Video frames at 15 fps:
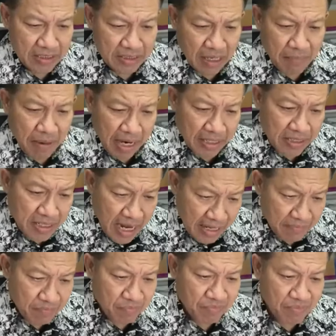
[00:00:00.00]
ตบัดสัต
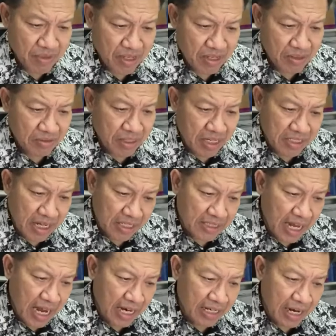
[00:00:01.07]
ว์สิ่ง
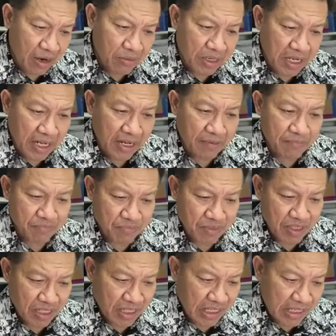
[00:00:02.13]
ต่างๆเหล่านี้
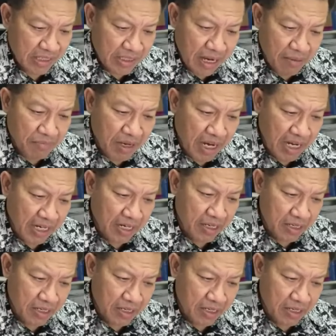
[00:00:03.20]
ทำให้